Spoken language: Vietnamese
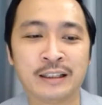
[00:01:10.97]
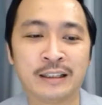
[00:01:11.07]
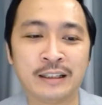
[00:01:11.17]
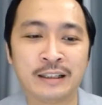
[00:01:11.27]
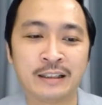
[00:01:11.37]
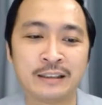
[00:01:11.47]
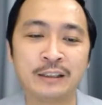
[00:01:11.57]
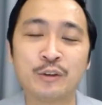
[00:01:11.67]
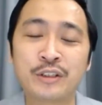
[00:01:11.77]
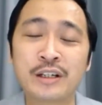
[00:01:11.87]
Đấy.
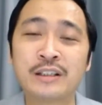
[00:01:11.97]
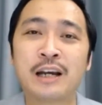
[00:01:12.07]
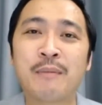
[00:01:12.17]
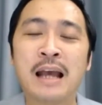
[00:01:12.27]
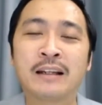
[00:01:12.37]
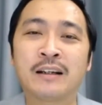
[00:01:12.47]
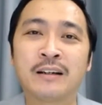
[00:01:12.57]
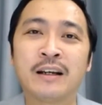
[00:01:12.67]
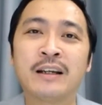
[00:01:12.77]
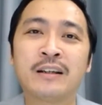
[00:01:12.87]
Nên tôi chia sẻ với bạn
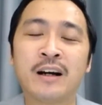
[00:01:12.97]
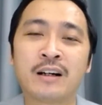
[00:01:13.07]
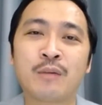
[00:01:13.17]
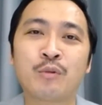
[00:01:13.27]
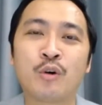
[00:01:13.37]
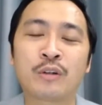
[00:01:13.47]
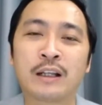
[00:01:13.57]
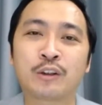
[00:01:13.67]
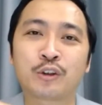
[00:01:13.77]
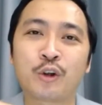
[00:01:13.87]
ở đây ở góc độ
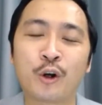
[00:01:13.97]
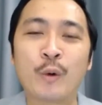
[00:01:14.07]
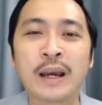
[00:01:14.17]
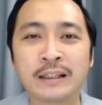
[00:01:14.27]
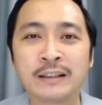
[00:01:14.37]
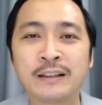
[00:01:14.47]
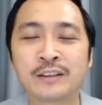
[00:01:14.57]
là thói quen,